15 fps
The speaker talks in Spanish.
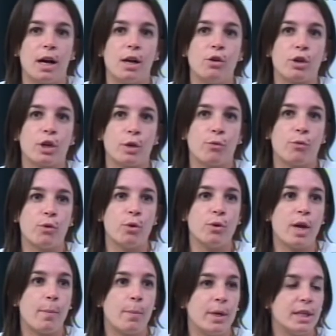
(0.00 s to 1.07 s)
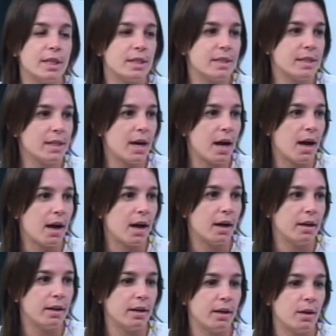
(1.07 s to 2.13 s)
a lo que fue una
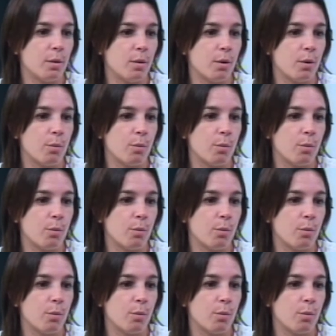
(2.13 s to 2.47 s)
experiencia eh,